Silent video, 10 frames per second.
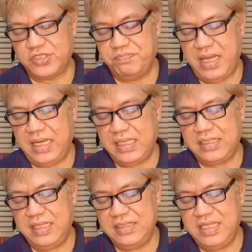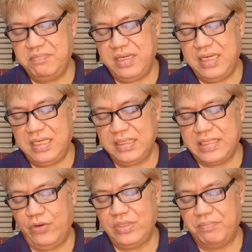bakit hindi man lang
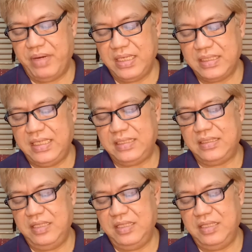daw nabanggit